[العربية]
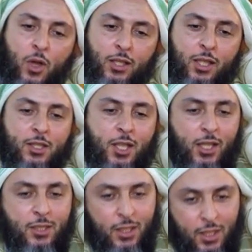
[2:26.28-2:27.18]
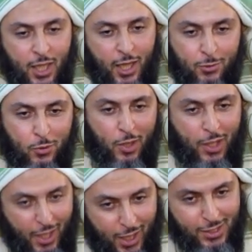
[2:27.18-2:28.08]
وقد رجحت سيئاته
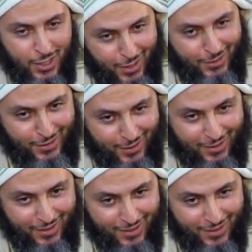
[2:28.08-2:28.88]
على حسناته